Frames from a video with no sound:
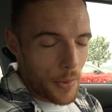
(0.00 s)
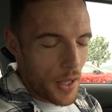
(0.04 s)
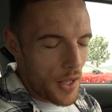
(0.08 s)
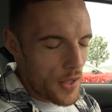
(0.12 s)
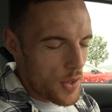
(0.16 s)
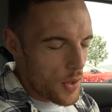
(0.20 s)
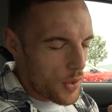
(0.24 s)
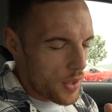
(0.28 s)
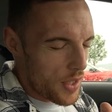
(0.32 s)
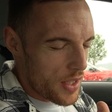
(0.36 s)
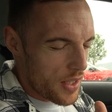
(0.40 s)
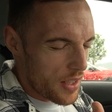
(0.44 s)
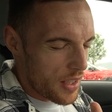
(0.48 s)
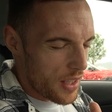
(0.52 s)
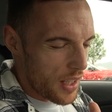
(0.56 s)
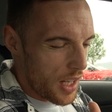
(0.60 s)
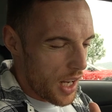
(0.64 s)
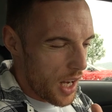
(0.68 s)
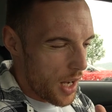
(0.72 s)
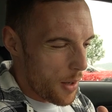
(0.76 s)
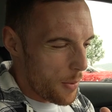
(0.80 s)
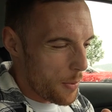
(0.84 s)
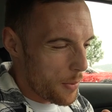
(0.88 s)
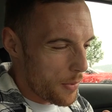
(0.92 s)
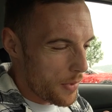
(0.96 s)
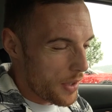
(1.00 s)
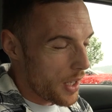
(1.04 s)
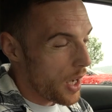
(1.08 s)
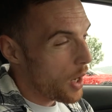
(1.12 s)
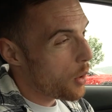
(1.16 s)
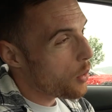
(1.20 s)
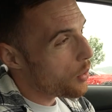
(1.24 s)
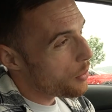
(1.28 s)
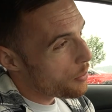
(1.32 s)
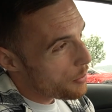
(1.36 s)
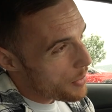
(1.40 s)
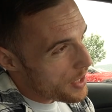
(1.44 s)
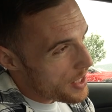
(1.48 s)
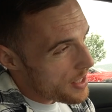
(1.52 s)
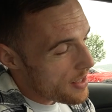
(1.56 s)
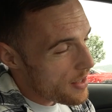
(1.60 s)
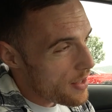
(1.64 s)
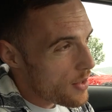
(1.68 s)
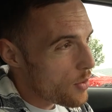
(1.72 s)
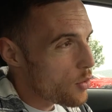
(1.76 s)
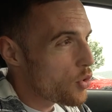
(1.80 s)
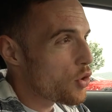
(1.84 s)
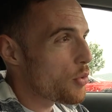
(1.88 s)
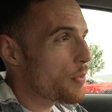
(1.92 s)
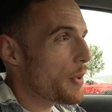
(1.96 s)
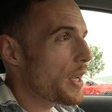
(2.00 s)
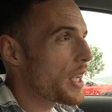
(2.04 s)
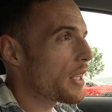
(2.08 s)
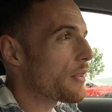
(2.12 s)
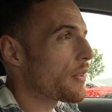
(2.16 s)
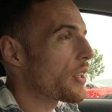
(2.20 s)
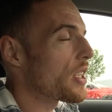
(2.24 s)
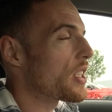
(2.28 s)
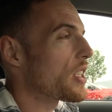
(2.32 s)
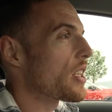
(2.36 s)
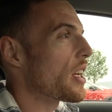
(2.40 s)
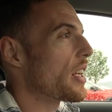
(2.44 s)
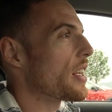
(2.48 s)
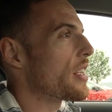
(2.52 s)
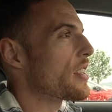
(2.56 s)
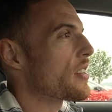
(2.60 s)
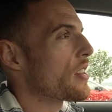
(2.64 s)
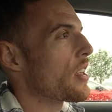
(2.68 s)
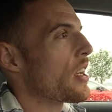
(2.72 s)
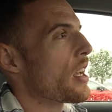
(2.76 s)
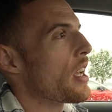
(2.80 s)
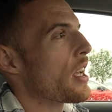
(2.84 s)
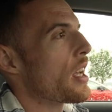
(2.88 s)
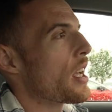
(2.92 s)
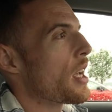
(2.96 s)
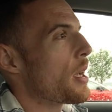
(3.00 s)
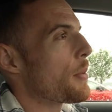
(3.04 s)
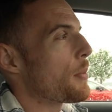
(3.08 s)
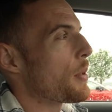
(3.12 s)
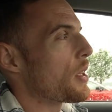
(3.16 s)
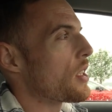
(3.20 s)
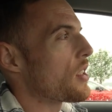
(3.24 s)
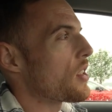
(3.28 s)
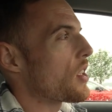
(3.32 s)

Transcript: Also ich kam auch ein bisschen zu spät, wenn ich ehrlich bin.